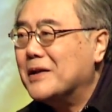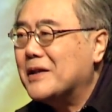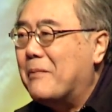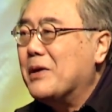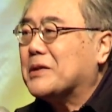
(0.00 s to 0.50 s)

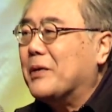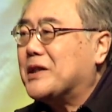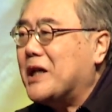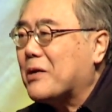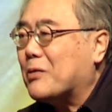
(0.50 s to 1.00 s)
有没有什么
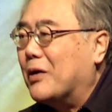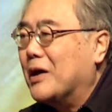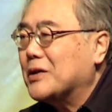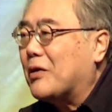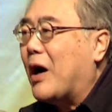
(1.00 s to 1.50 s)
结果？
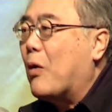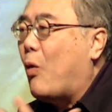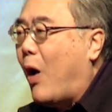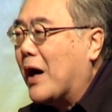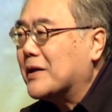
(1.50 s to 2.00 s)
就很
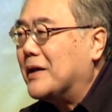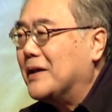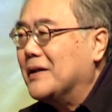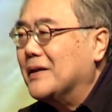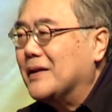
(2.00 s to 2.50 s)
慌了。
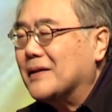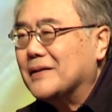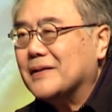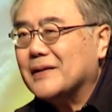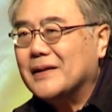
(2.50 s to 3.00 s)

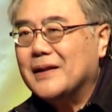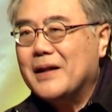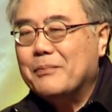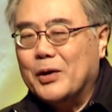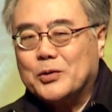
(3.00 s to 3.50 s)

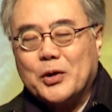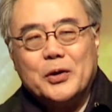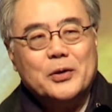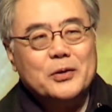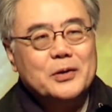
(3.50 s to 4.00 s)
不最
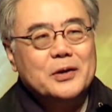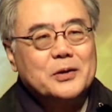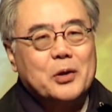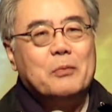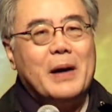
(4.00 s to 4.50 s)
后
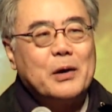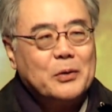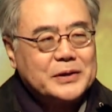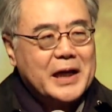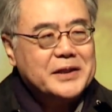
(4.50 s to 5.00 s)
通巴拢
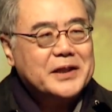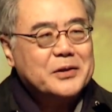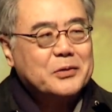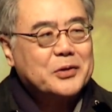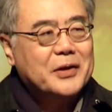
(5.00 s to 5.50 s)
在一起，
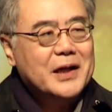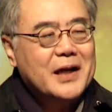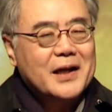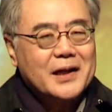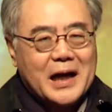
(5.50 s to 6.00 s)
就说
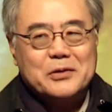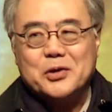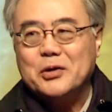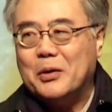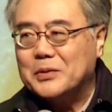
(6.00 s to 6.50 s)
干
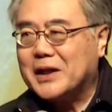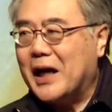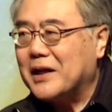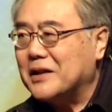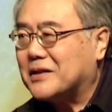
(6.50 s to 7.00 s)
脆我们就给他
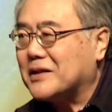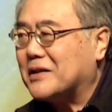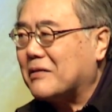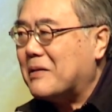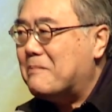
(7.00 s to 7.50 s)
一个字，
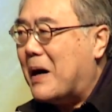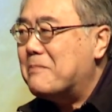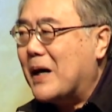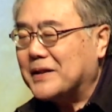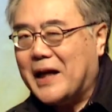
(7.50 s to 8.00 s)
叫做“茫
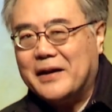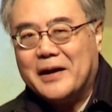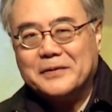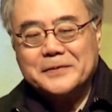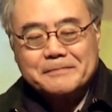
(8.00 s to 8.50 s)
茫然”好了。